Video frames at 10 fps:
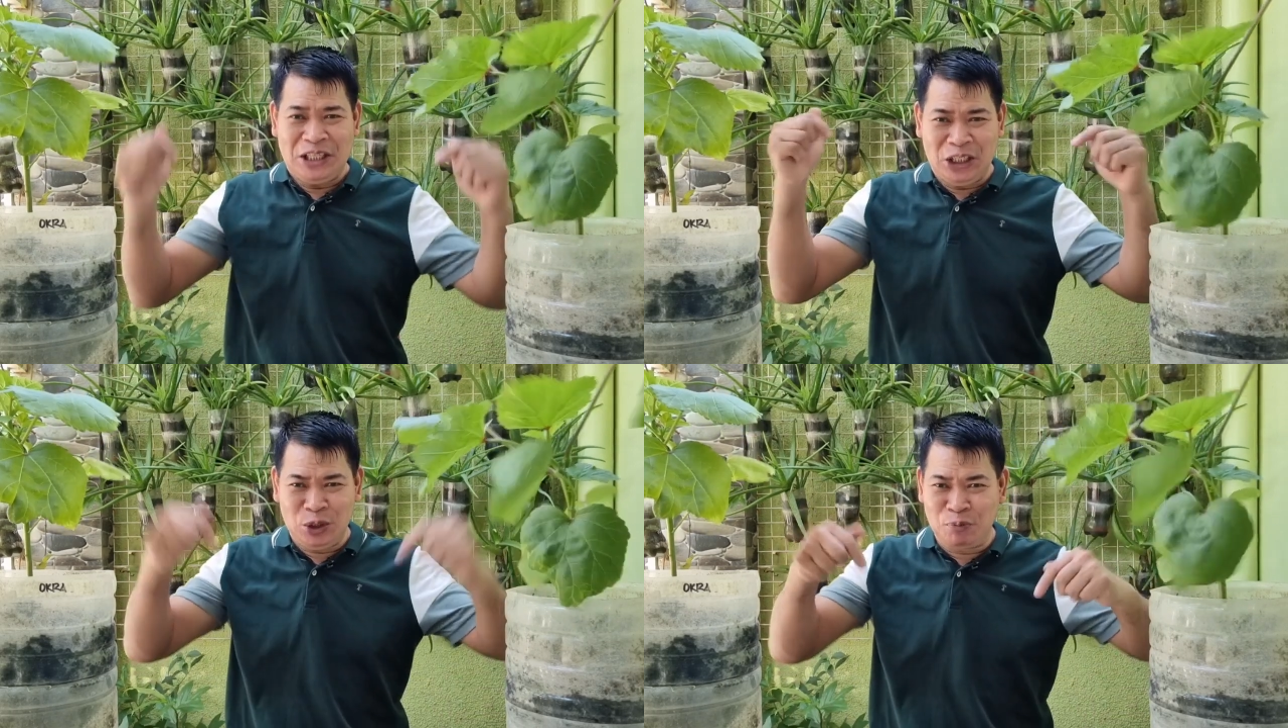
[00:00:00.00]

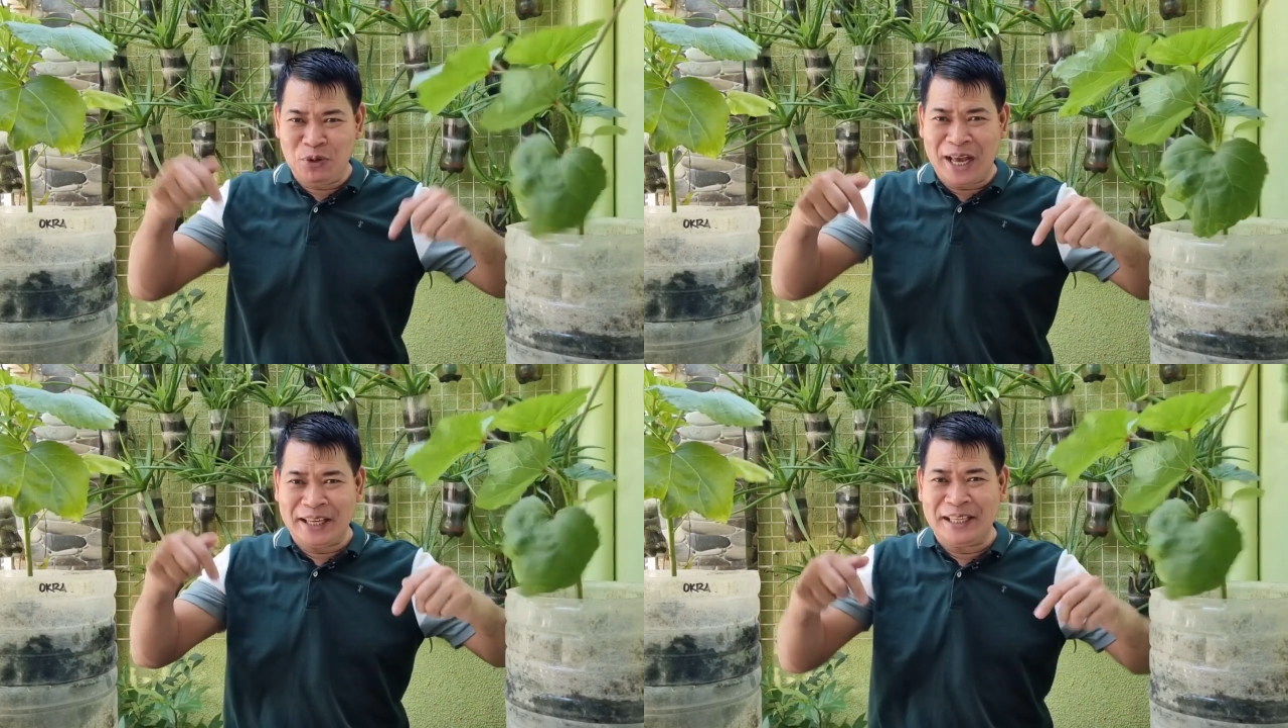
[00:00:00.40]
Ito po
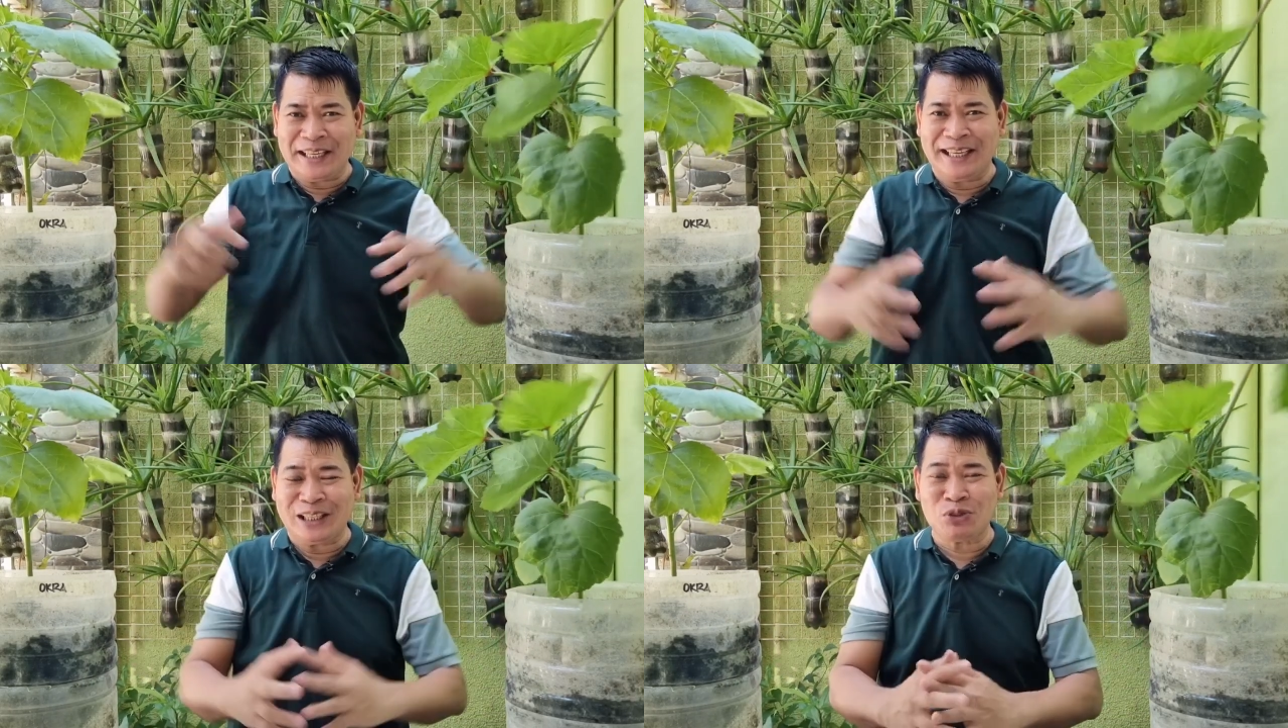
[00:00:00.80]
ang aking
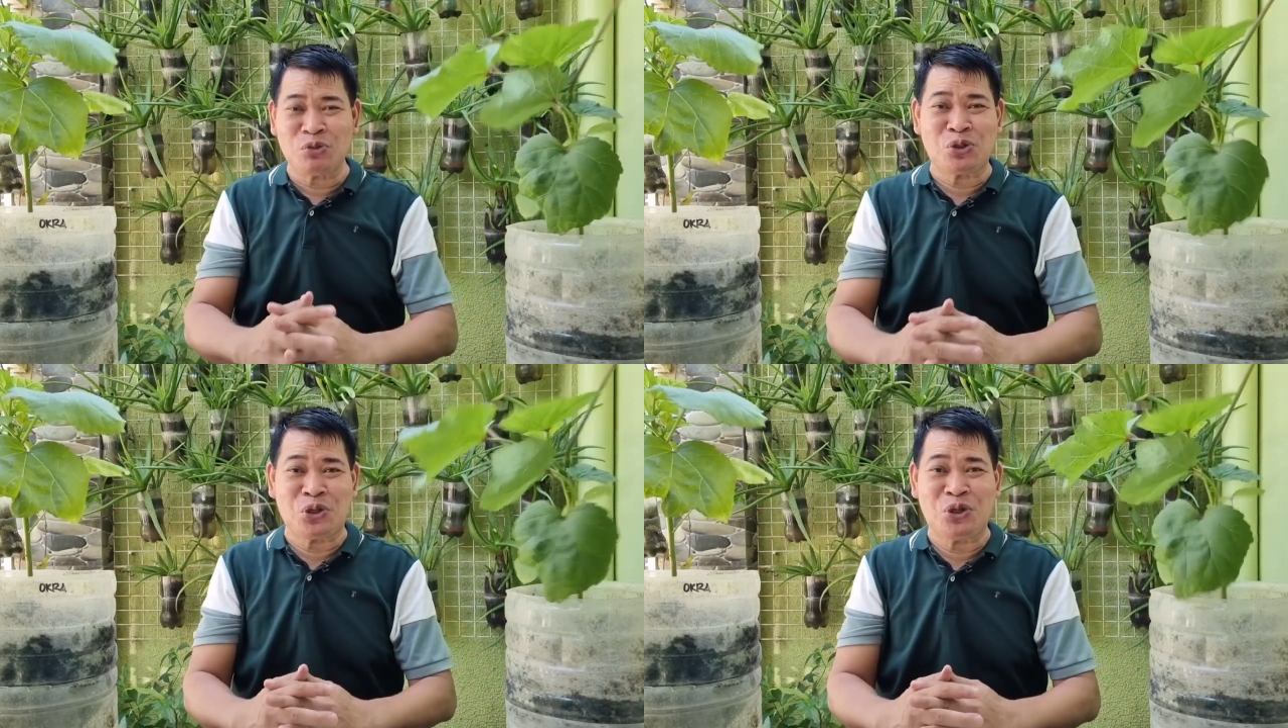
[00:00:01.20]
nakikitang
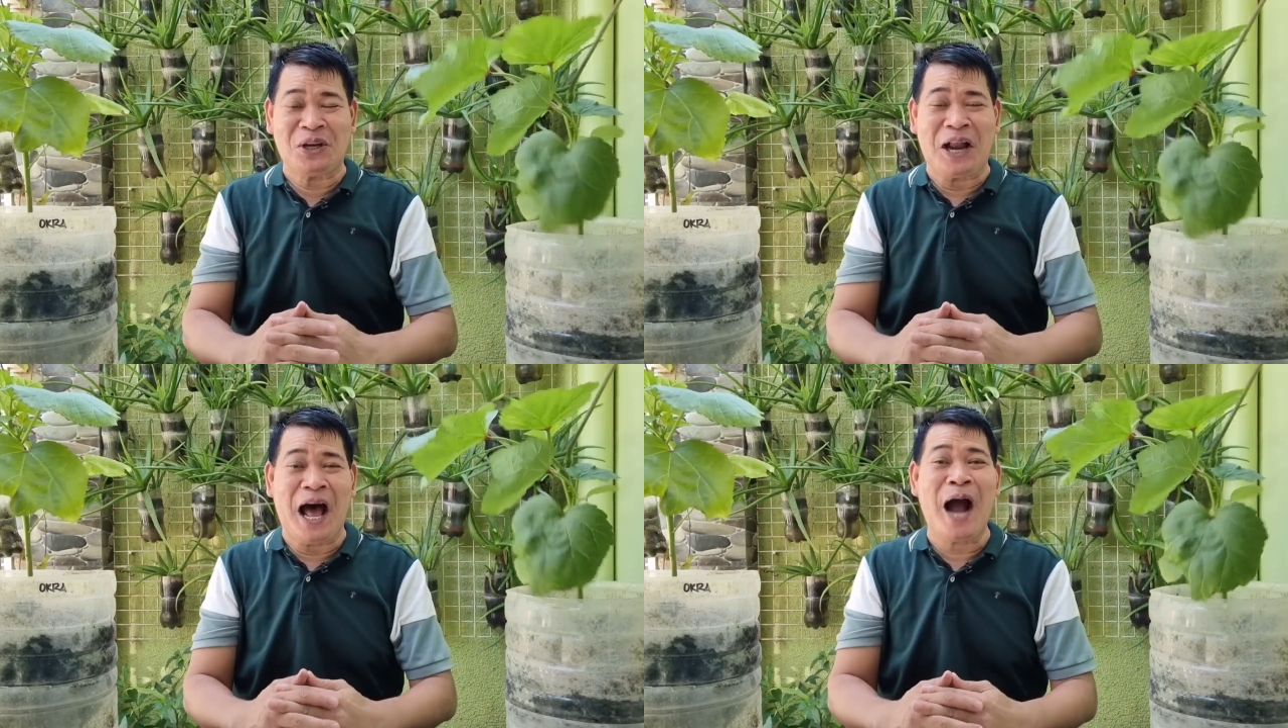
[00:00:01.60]
solusyon,